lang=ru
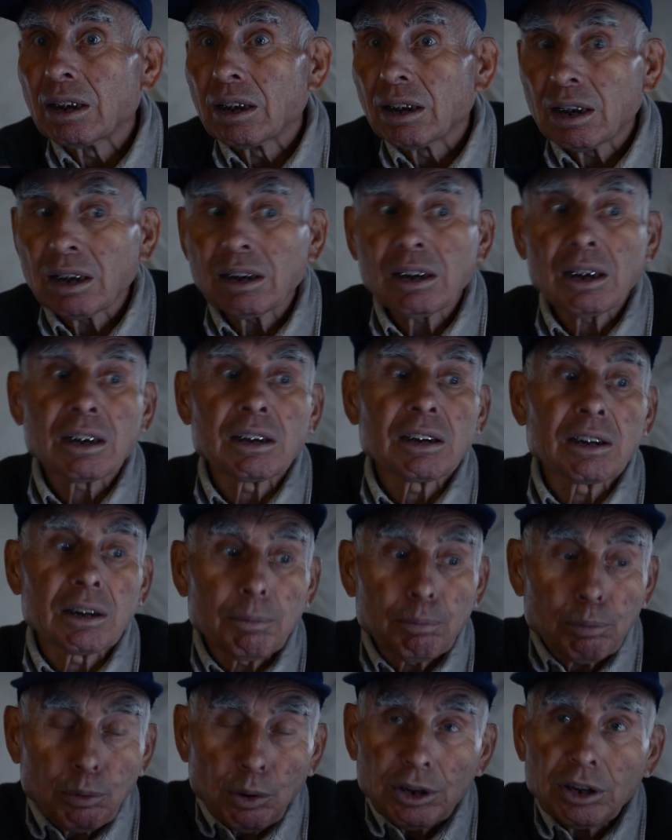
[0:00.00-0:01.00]
это
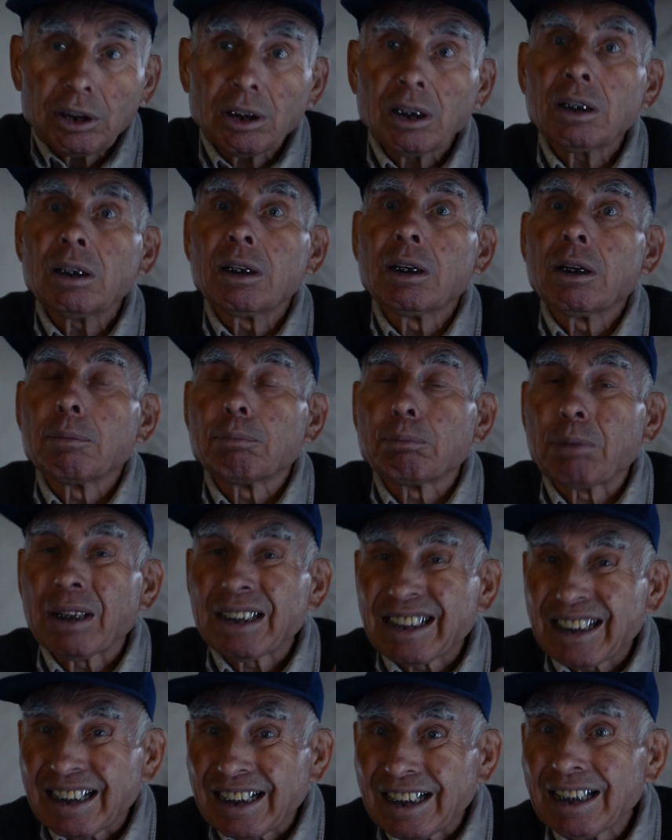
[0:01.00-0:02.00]
цепочка
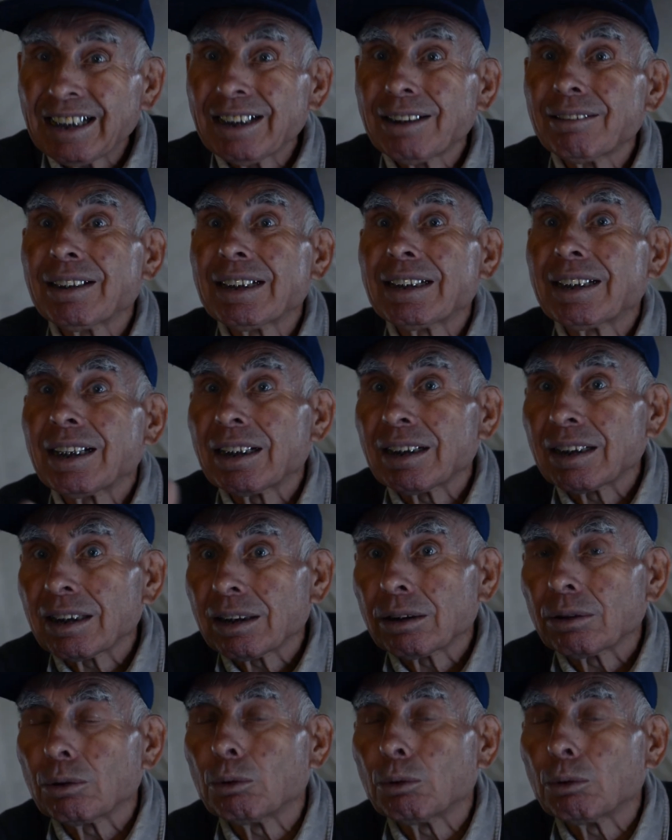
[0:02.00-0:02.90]
последовательных